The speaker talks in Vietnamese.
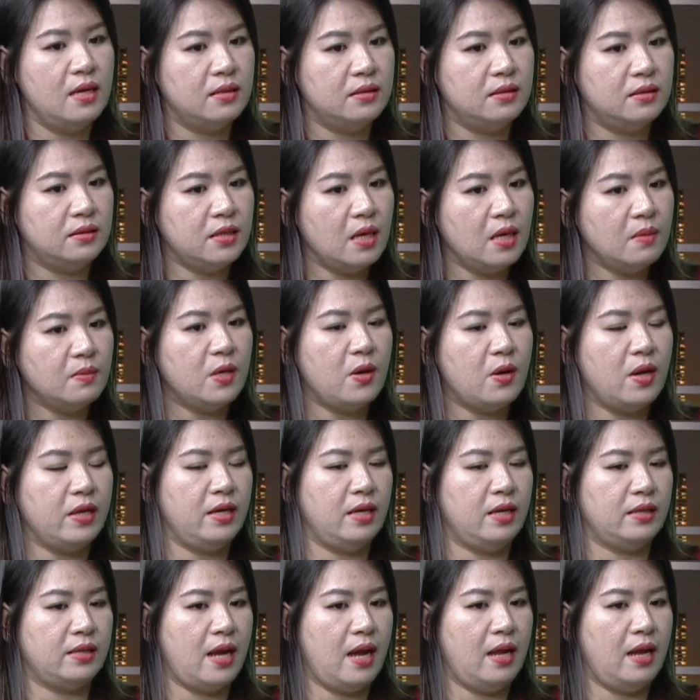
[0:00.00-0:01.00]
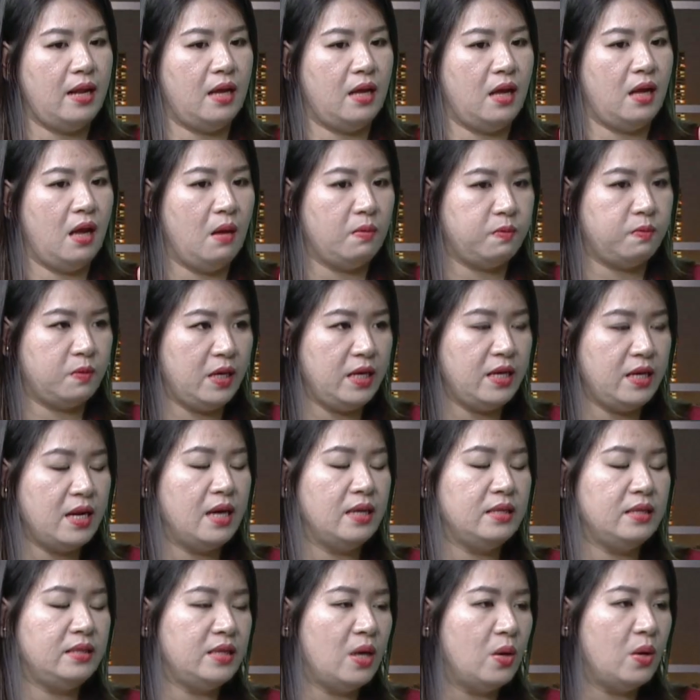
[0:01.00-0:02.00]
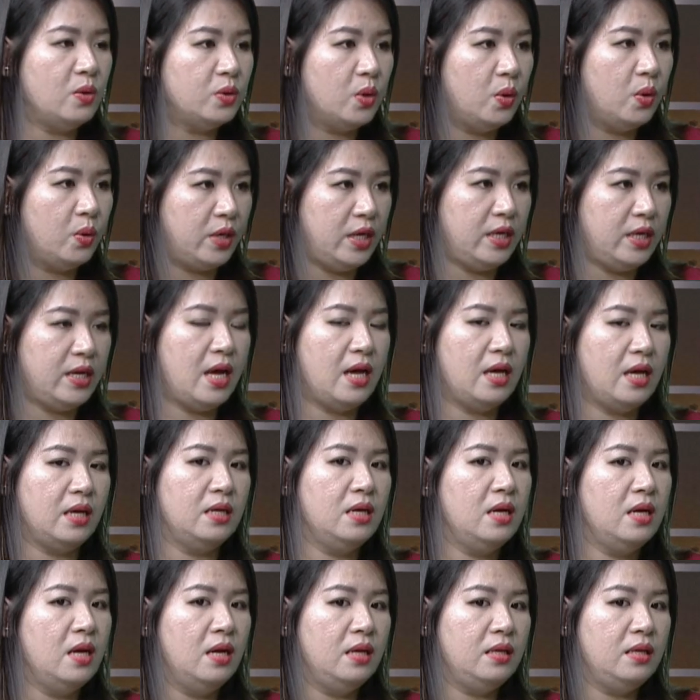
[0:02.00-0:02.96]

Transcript: trong giai đoạn hiện tại là học kỹ năng trau dồi kỹ năng